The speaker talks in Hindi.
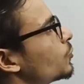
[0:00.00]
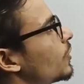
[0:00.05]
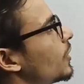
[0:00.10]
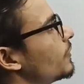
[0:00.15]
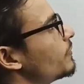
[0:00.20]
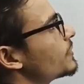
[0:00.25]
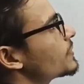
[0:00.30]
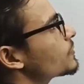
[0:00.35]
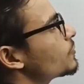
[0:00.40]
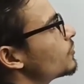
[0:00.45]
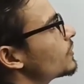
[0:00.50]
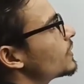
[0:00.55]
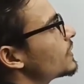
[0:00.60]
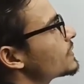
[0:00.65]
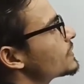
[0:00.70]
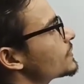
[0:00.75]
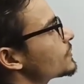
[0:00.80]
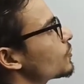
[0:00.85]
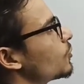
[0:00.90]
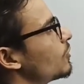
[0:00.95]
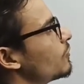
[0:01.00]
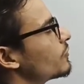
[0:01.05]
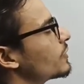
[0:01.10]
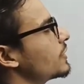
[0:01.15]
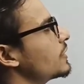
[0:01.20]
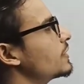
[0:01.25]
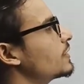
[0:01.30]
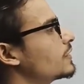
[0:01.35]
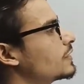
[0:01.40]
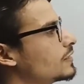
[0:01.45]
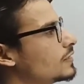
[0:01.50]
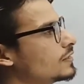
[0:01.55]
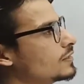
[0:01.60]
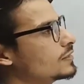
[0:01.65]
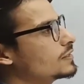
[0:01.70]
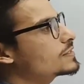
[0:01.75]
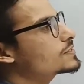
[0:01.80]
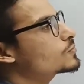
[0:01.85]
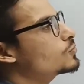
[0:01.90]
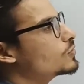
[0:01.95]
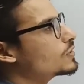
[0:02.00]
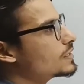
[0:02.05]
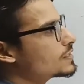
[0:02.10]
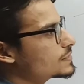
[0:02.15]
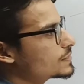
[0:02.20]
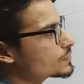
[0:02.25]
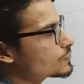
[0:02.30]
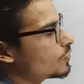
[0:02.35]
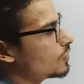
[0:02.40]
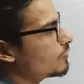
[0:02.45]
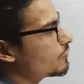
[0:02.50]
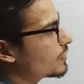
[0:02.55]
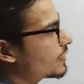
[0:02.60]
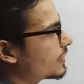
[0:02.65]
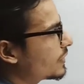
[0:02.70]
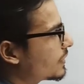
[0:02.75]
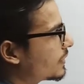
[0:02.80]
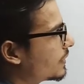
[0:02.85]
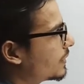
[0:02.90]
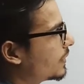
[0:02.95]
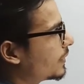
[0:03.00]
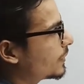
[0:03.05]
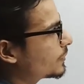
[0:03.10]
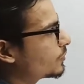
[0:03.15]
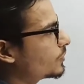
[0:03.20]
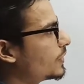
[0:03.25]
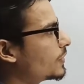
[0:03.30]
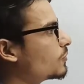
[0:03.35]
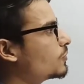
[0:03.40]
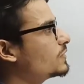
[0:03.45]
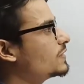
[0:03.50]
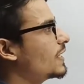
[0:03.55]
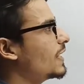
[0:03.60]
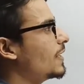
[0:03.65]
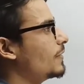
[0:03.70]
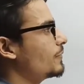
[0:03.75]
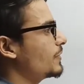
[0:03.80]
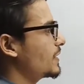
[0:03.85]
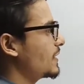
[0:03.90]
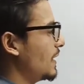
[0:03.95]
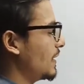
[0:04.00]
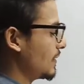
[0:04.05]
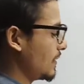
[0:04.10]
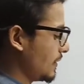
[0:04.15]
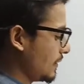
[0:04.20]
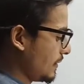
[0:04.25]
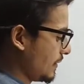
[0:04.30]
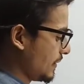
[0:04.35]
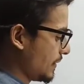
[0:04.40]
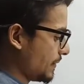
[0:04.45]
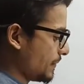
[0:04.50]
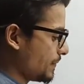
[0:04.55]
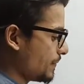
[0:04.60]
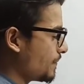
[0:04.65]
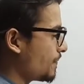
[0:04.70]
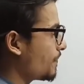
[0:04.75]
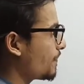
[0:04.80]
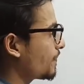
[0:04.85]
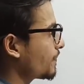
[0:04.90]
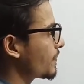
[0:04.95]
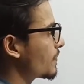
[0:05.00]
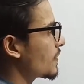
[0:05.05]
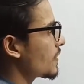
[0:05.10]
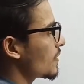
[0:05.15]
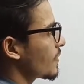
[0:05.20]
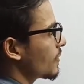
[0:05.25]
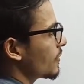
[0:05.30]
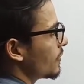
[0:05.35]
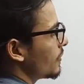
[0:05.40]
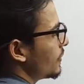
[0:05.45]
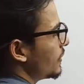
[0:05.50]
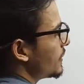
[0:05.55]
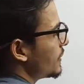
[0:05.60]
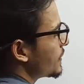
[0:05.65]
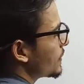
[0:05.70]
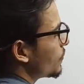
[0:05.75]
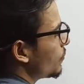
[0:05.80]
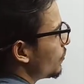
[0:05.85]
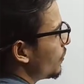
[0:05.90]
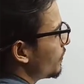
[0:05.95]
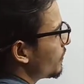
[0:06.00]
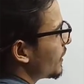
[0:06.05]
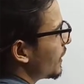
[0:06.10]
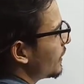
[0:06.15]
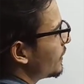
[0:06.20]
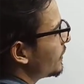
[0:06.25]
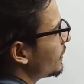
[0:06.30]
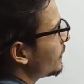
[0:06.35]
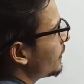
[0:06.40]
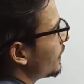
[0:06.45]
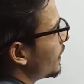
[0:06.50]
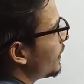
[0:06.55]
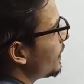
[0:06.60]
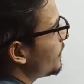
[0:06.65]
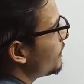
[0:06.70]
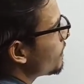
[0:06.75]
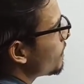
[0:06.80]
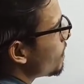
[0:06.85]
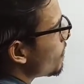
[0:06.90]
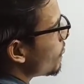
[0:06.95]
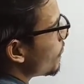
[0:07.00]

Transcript: तो अब इसको कैसे सॉल्व करेंगे इसको कैसे सॉल्व करेंगे तो देखो यहाँ पर क्या करते हैं इसको हम कह देते हैं